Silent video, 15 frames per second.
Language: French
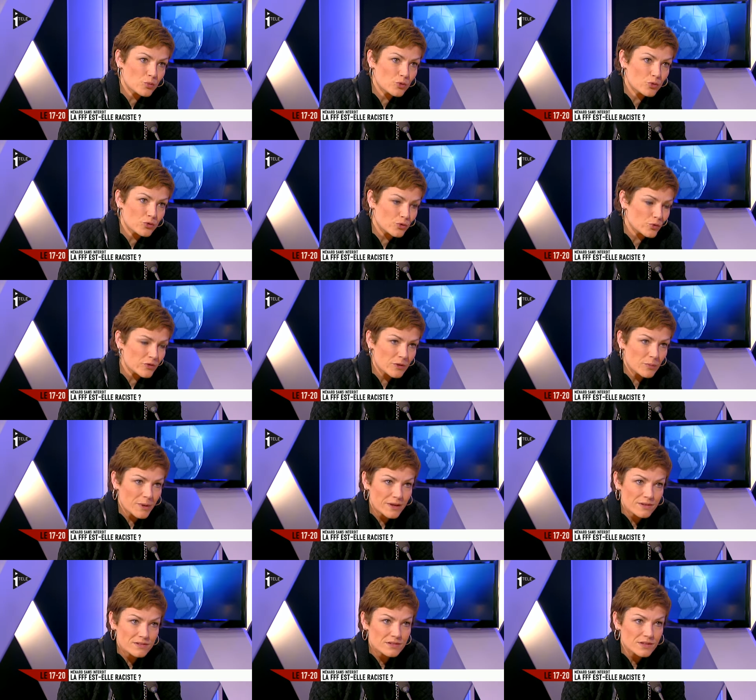bus, donc c'est
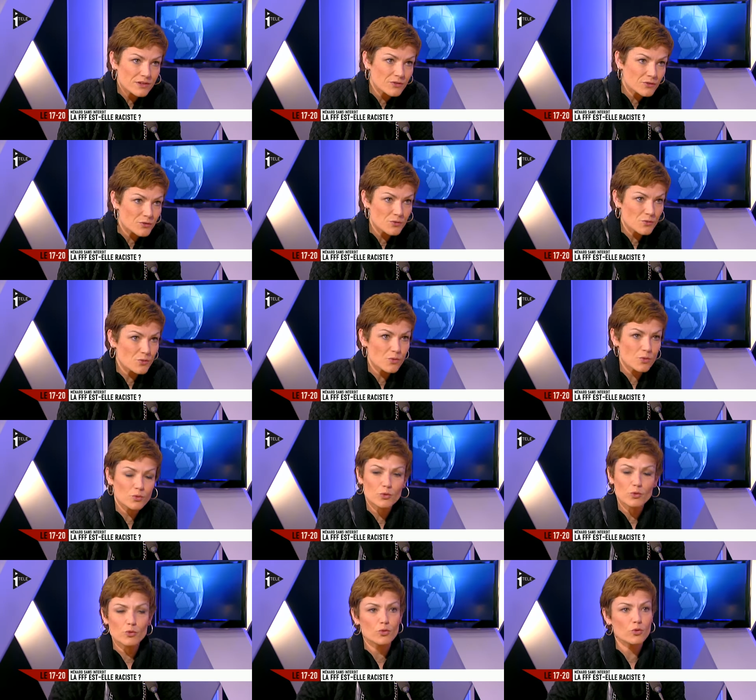pas une question
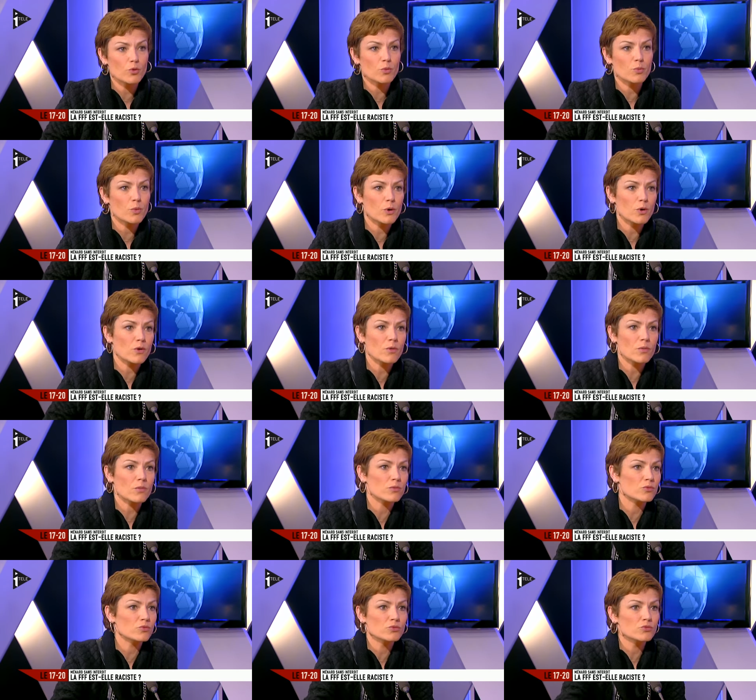de, blanc
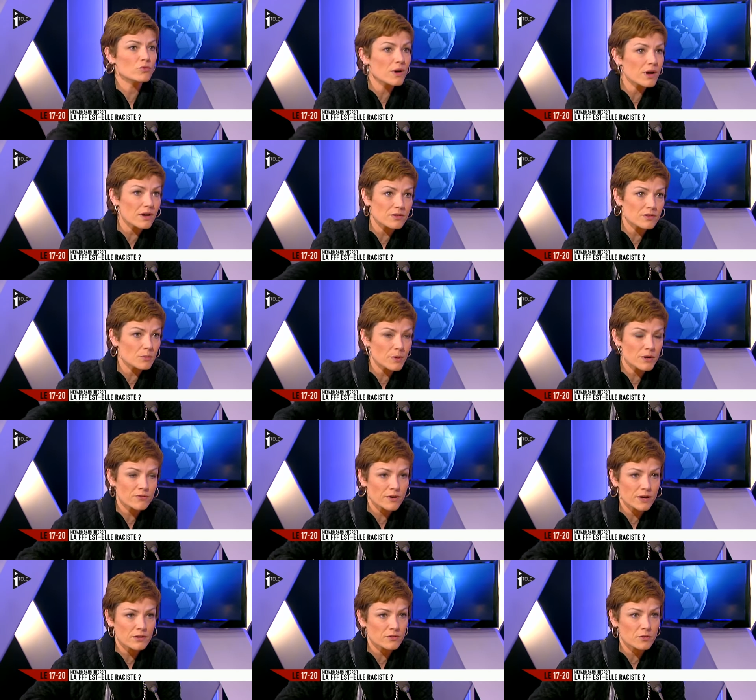ou noir, c'est pas le
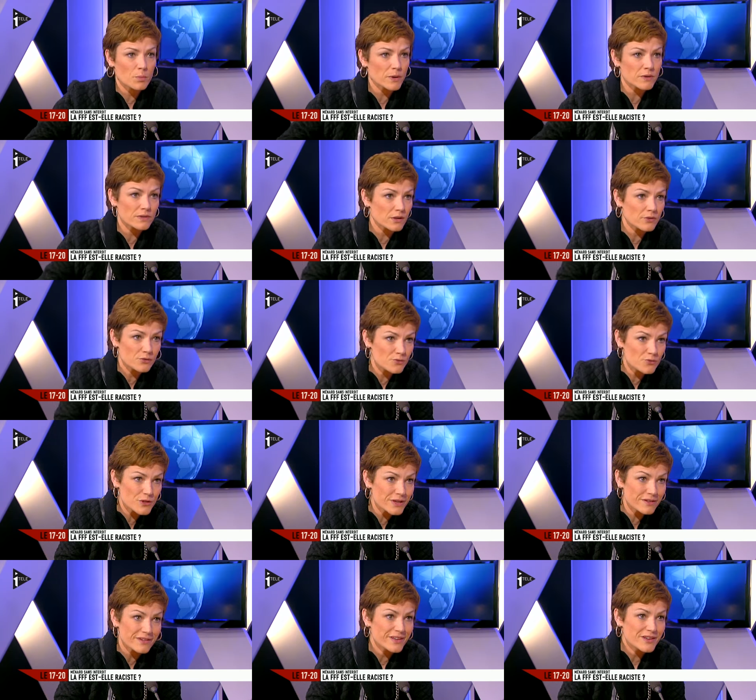vrai, c'est pas ça le
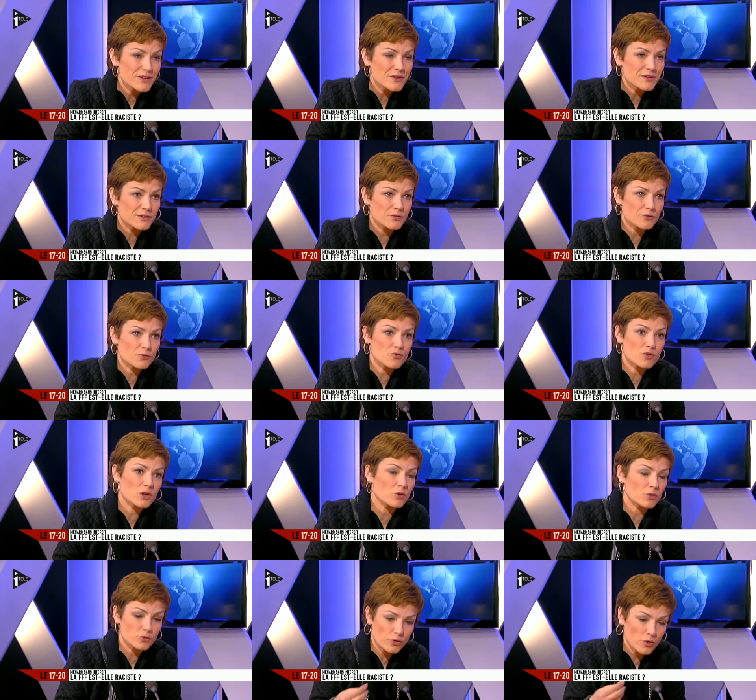sujet. C'est le sujet
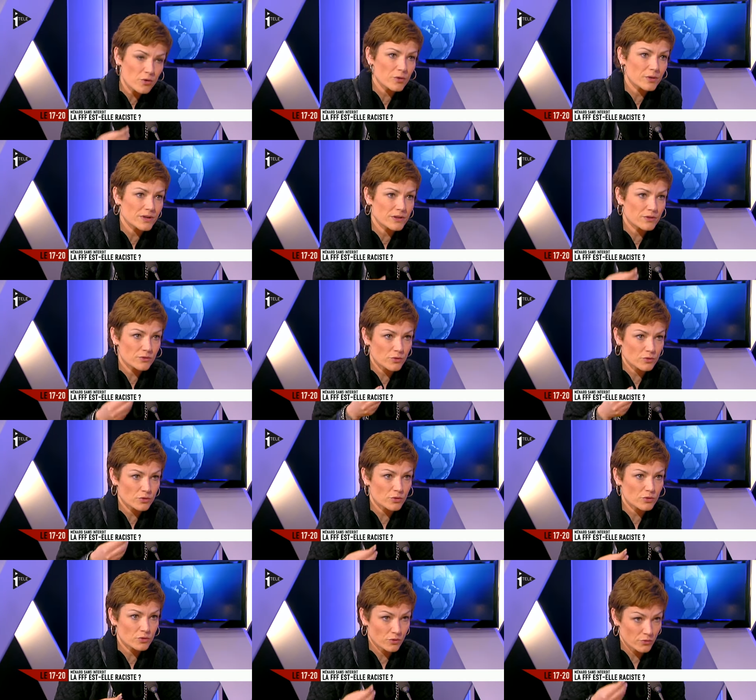que dans les centres
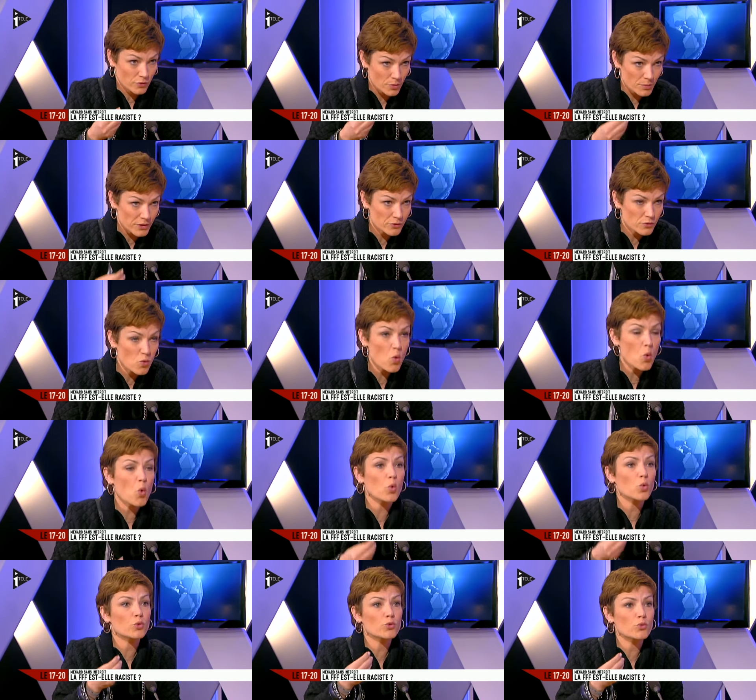de formation,
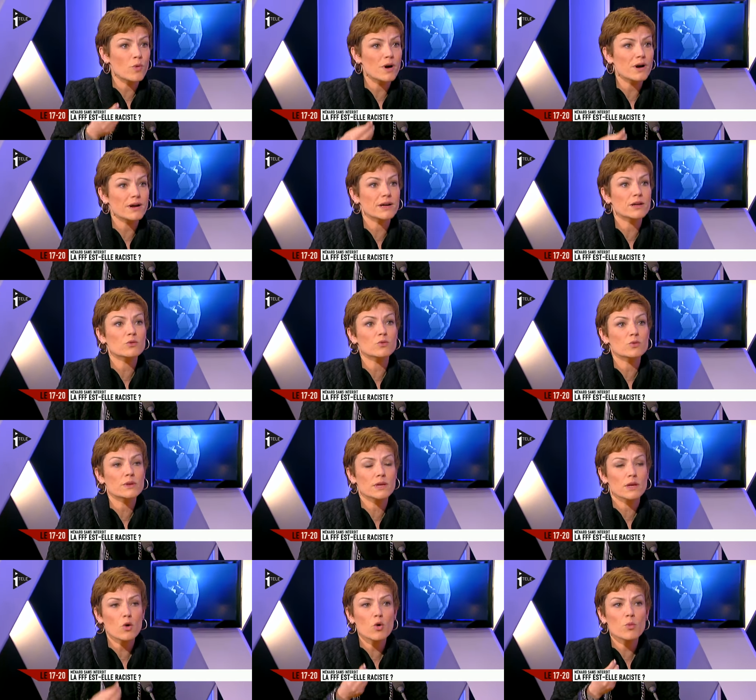on doit
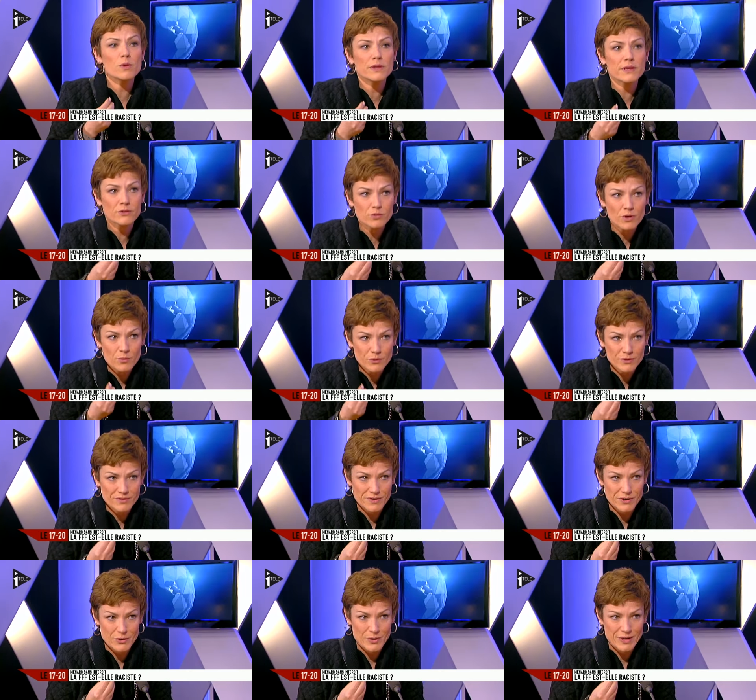inculquer obligatoirement des
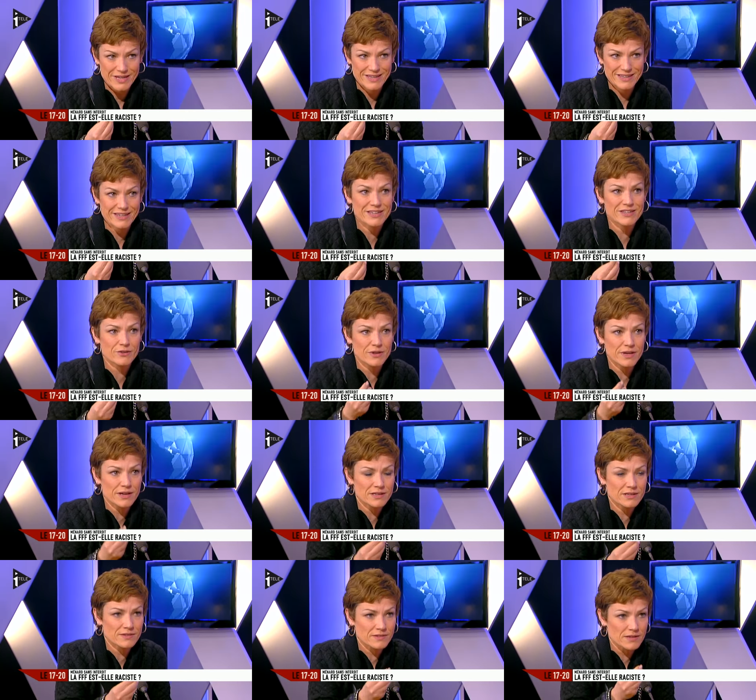valeurs. Et dès qu'il y en a
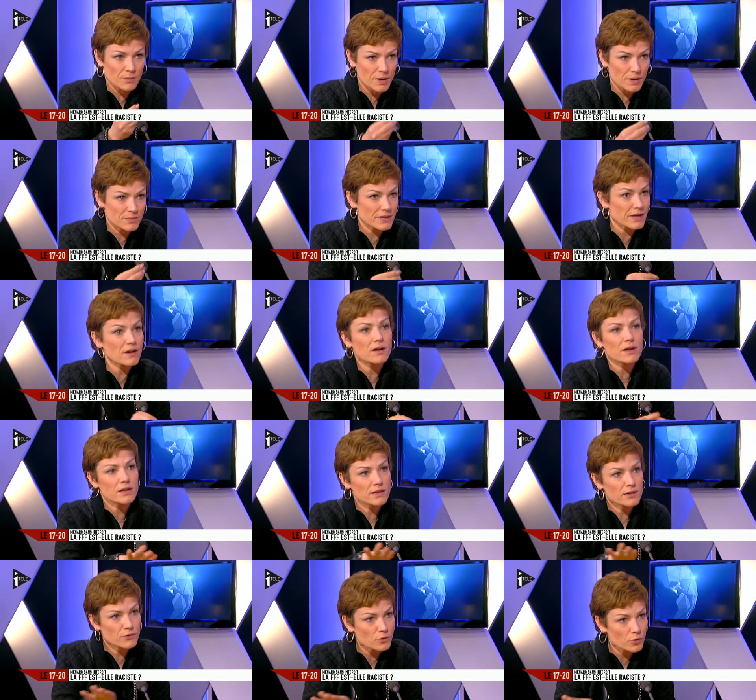un qui ne se tient pas bien,
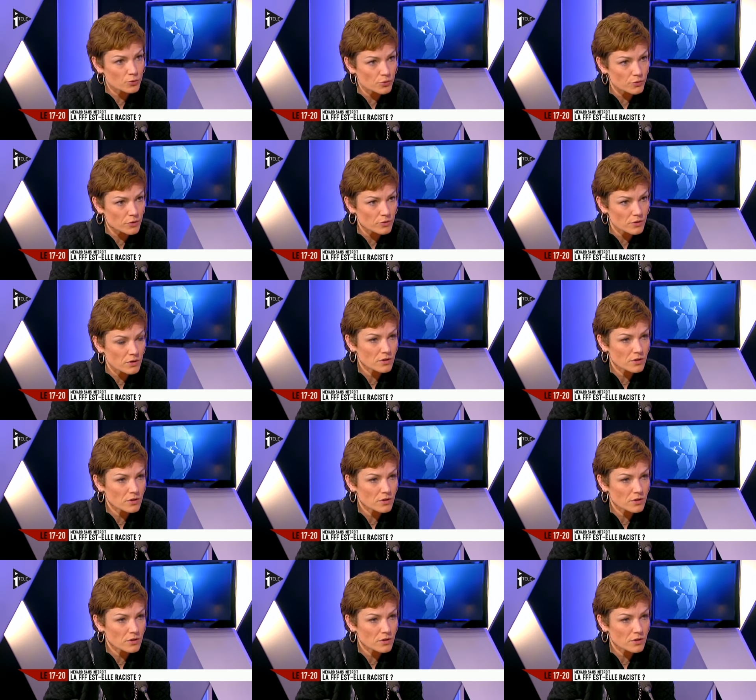il sort du centre.